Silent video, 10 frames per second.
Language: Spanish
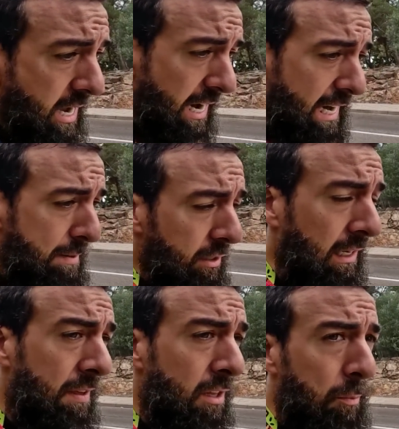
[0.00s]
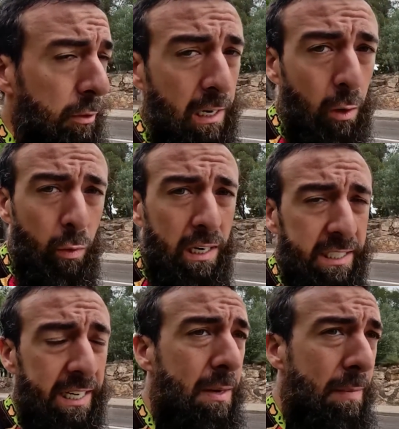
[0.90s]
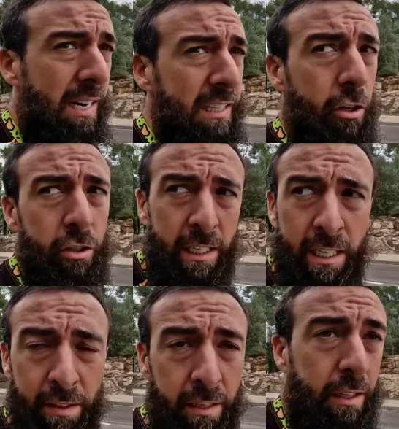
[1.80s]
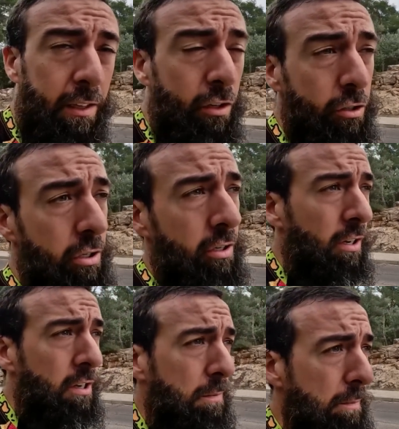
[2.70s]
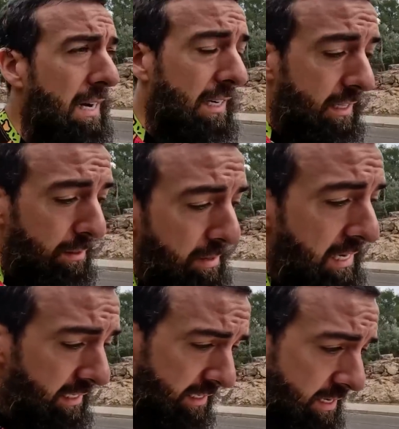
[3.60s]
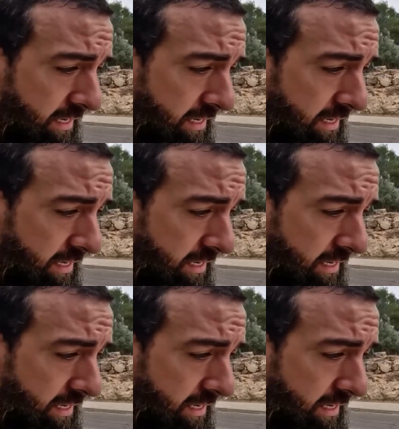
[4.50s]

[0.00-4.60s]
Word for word: e iremos haciendo pues alguna serie más de los ejercicios más débiles